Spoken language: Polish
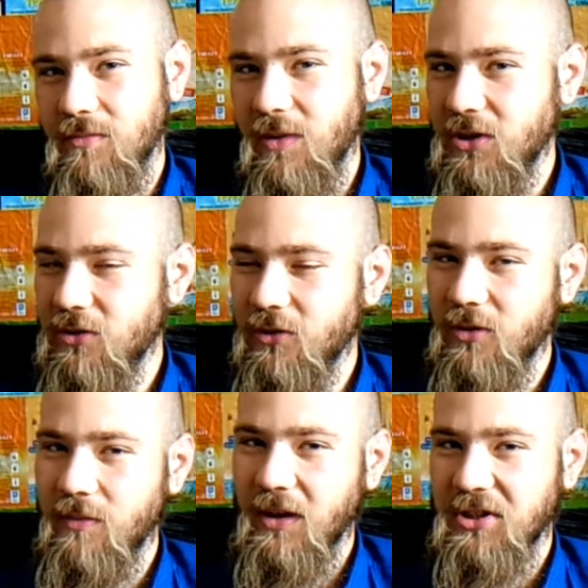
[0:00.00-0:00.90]
będzie go
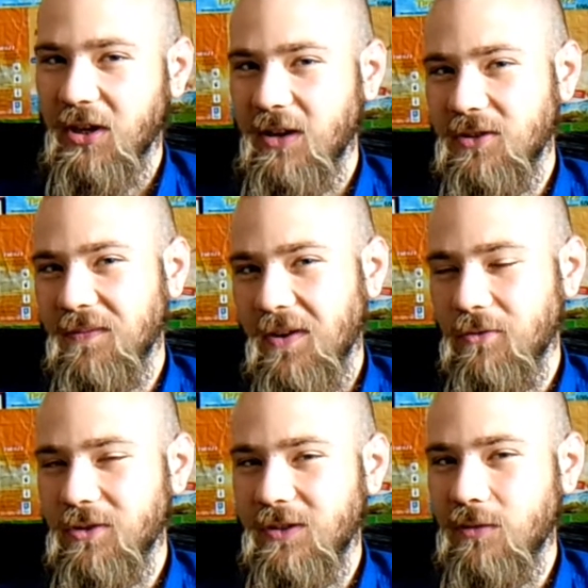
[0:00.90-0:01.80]
to bardziej
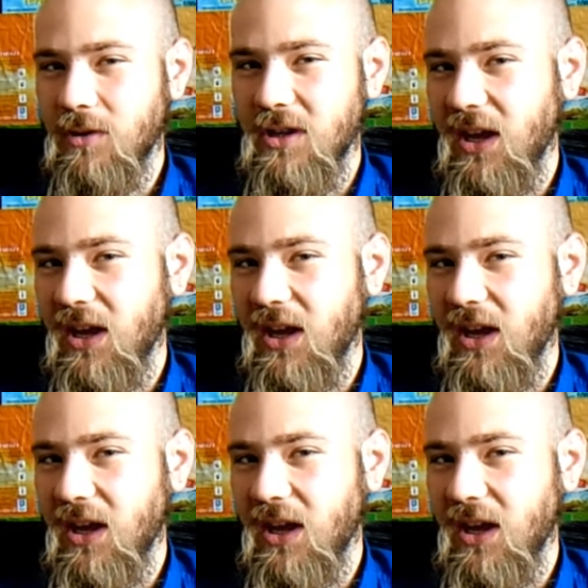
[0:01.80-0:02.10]
rajcowało niż zwykłe